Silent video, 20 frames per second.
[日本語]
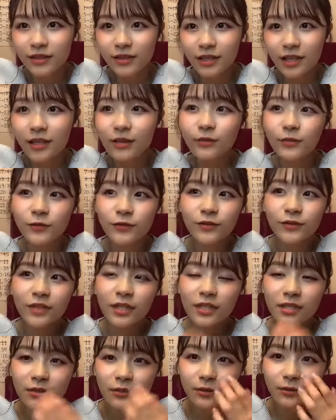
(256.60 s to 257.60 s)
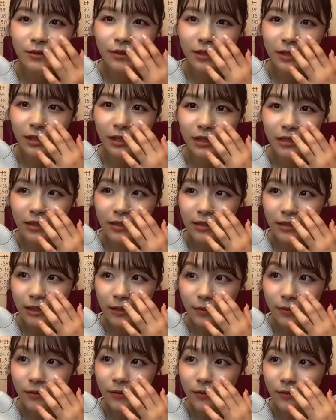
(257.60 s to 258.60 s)
ゲーム私得意なんですけ
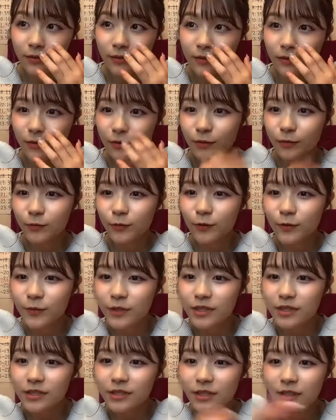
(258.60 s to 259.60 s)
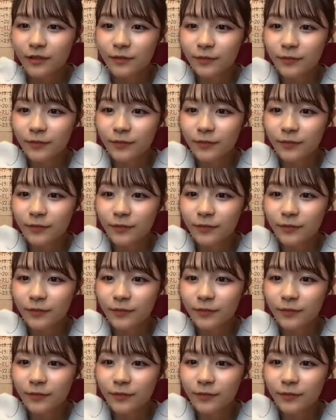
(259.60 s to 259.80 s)
どどう思いますか